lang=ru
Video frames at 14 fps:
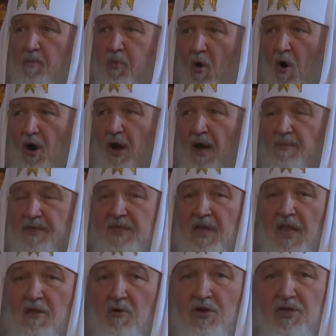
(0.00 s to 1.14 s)
Богом
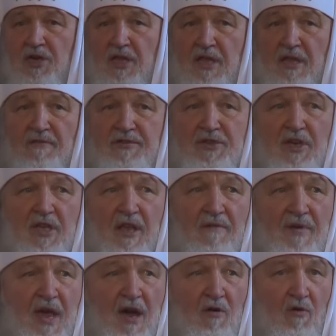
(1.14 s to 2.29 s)
заложенные в
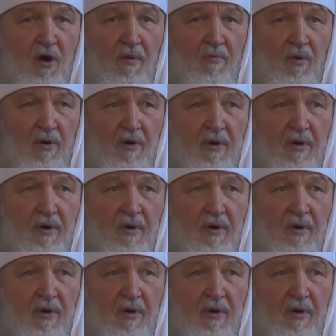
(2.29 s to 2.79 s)
человеком